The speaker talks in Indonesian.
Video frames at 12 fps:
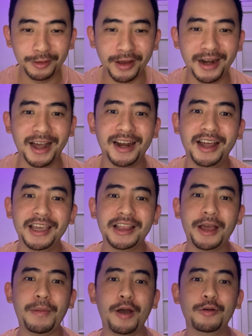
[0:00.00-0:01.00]
itu kadang-kadang
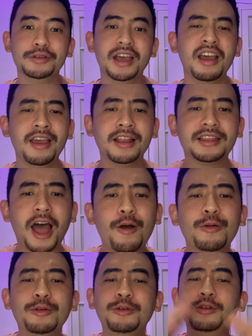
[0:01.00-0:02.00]
kita maunya
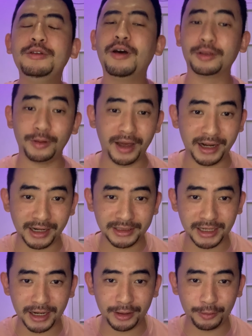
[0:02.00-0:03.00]
tahu dulu dong Tuhan
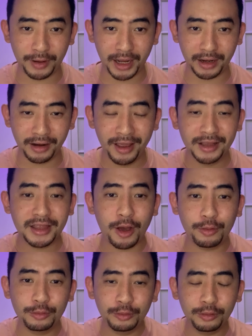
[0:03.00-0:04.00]
rencana Tuhan
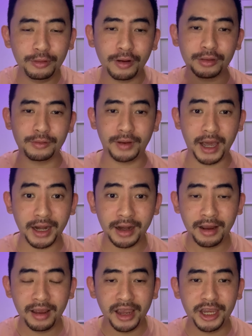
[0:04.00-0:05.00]
tahu dulu dong Tuhan
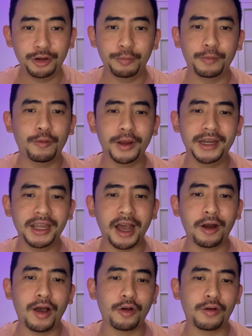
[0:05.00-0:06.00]
hidupku ini
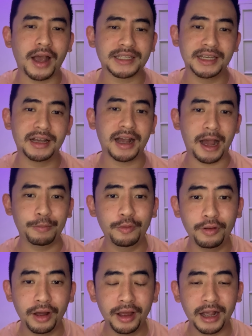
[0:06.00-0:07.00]
kalau aku kasih ke kamu
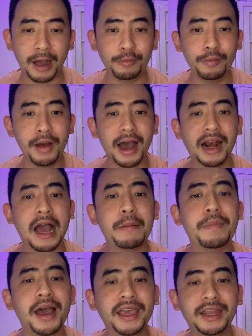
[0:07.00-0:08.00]
kamu bakal
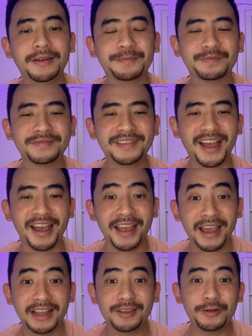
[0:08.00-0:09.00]
ngapain nah
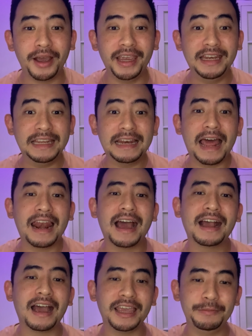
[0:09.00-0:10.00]
tuh inilah
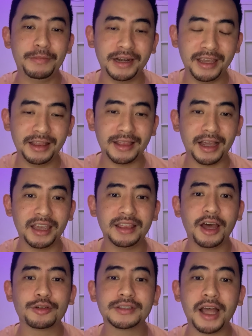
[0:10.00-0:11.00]
langkah iman kita
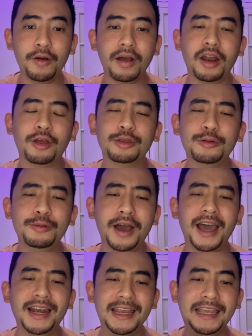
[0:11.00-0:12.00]
kita harus tahu kalau
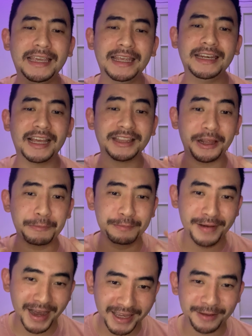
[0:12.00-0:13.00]
Tuhan ingin yang
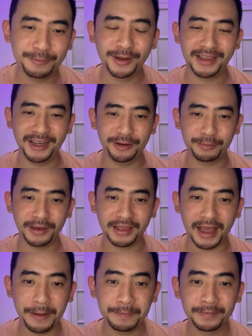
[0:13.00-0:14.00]
terbaik buat hidup
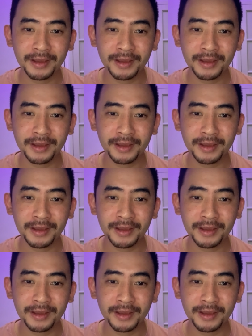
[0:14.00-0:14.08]
kita